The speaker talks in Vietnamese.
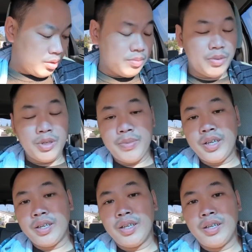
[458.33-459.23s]
mình mới biết
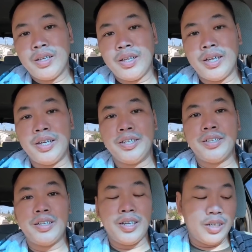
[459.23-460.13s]
à
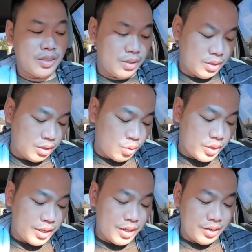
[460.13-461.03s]
anh anh tú
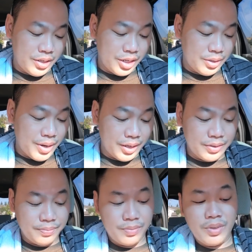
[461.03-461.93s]
trả lời rồi nha các bạn
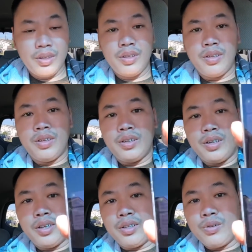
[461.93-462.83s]

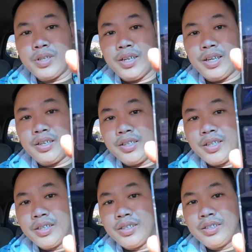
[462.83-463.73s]
à, anh tú trả lời rồi
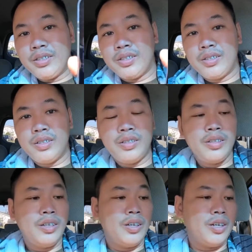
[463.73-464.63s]
nha
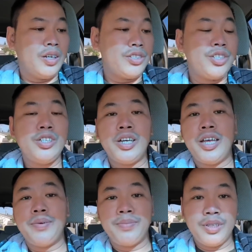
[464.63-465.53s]
à, chưa
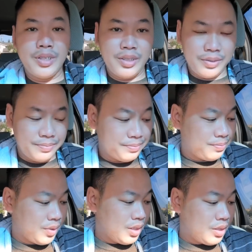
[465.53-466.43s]
em
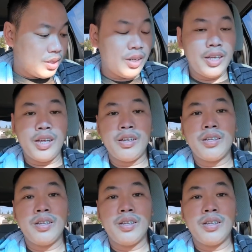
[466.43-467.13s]
tức là